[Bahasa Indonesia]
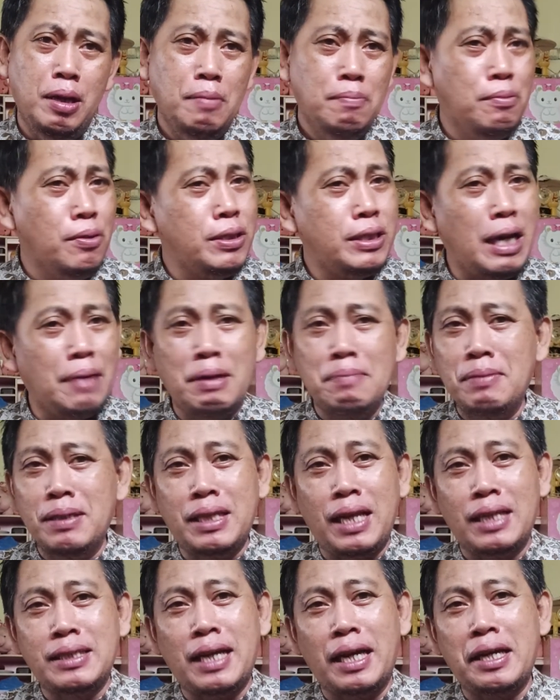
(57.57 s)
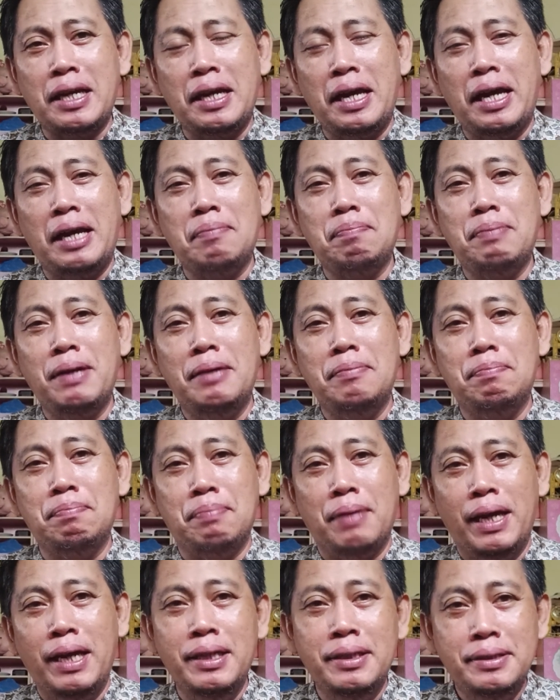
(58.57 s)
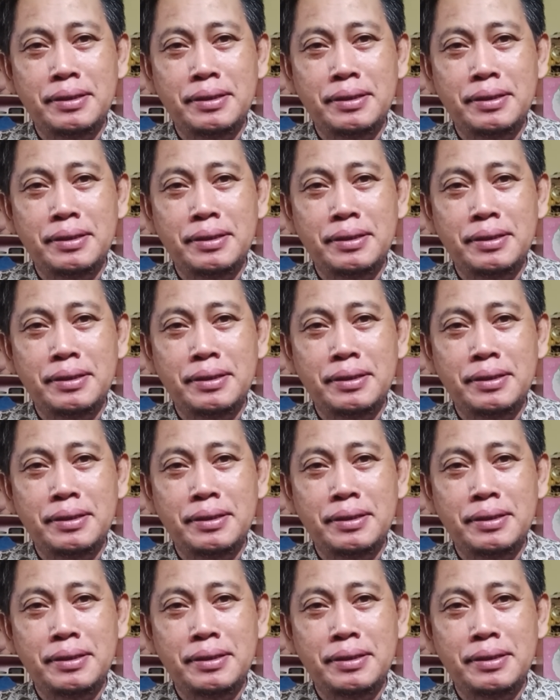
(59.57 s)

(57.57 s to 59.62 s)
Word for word: Pun sampe medal saking RPP